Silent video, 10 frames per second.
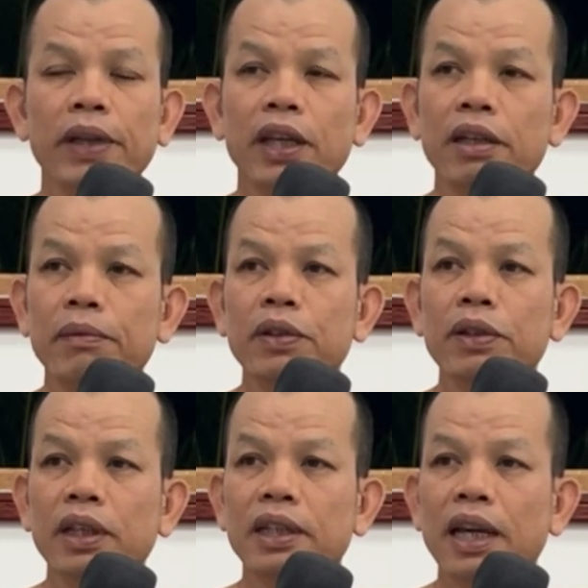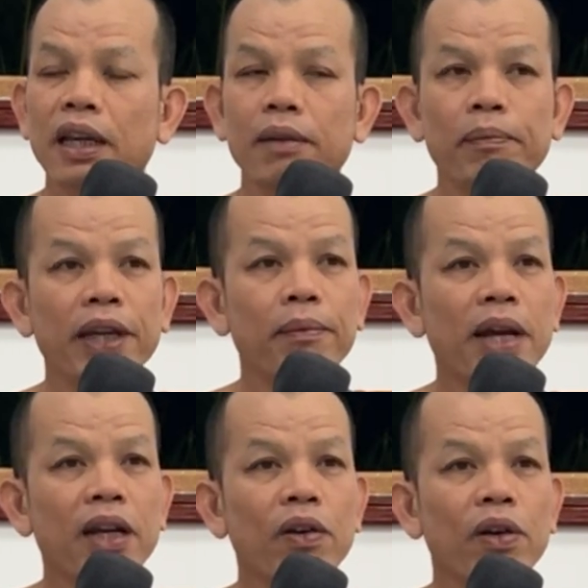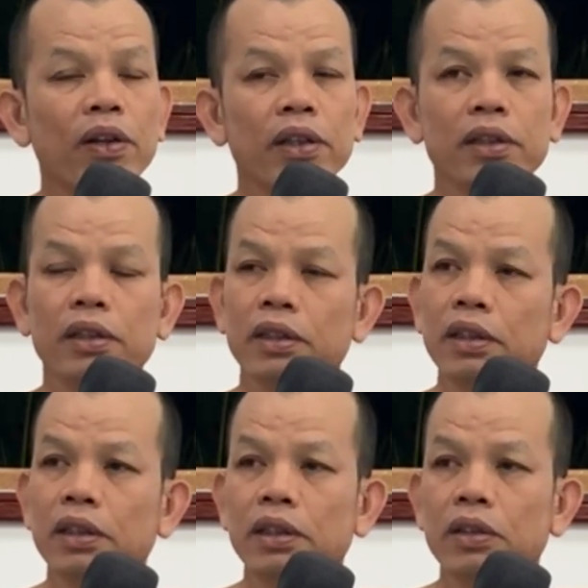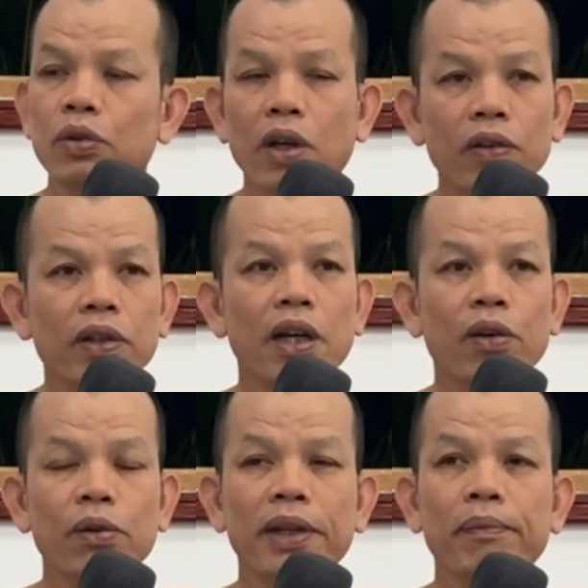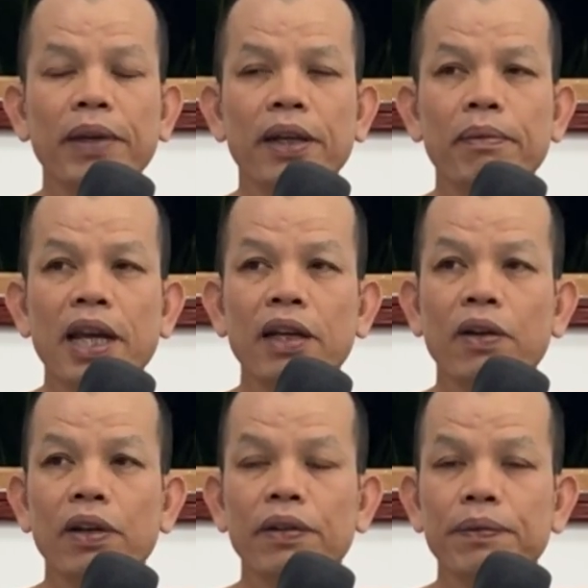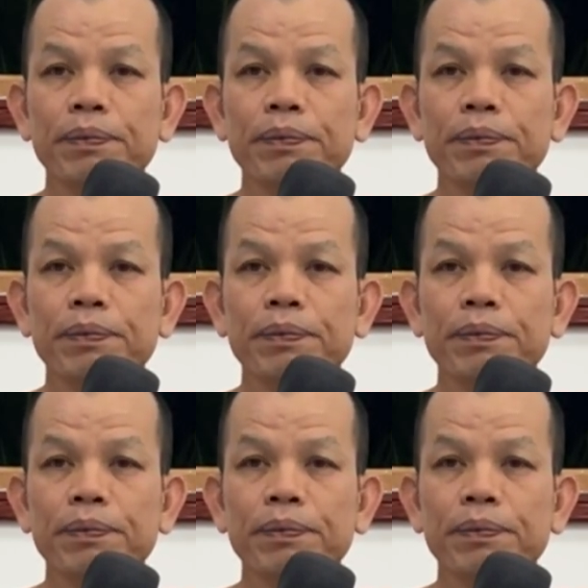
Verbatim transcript: เปรตที่มันอยู่ในใจ เปรตภายนอก ส่วนของเขาเป็นเปรตภายนอก